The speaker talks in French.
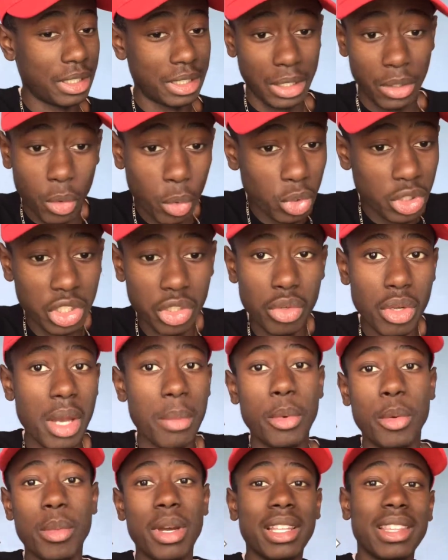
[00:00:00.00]
j'ai continué
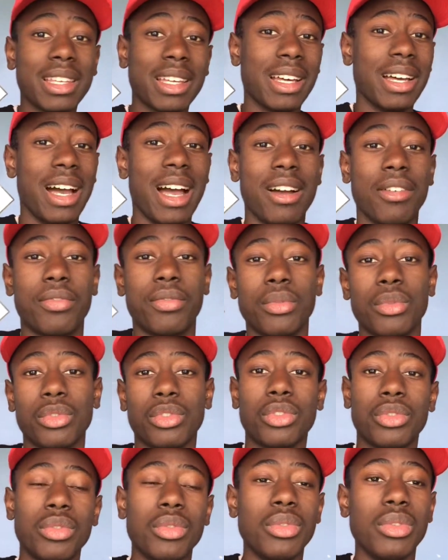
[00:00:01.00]
à me mettre à, fond
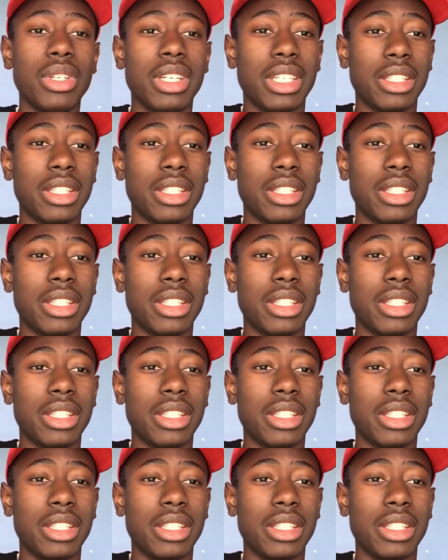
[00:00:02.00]
dessus